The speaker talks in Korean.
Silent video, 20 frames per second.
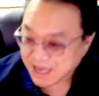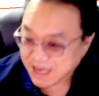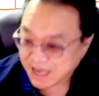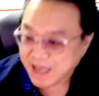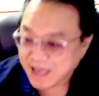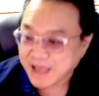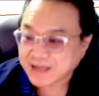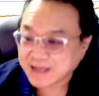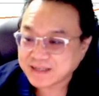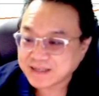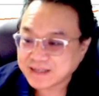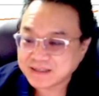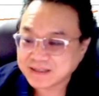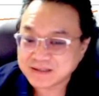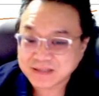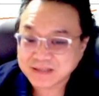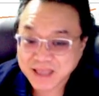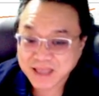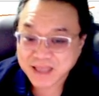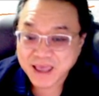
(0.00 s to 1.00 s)
자,
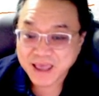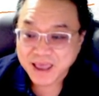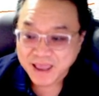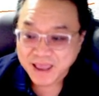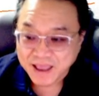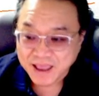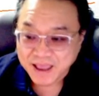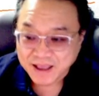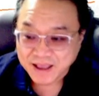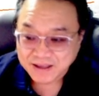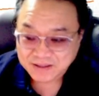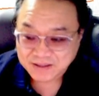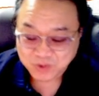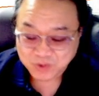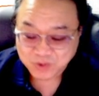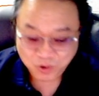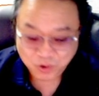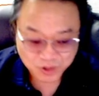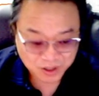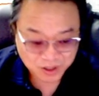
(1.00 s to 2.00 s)
그럴 때
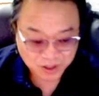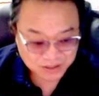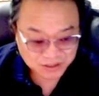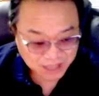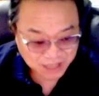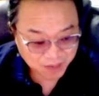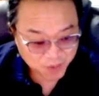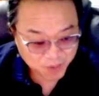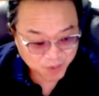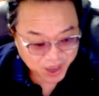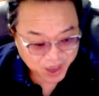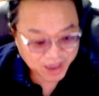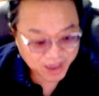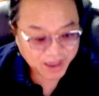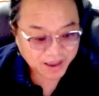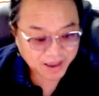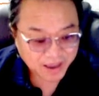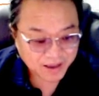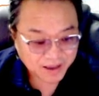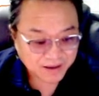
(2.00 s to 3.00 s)
이제 오늘 삼
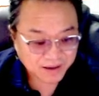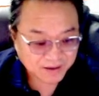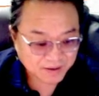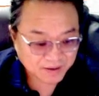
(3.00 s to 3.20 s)
회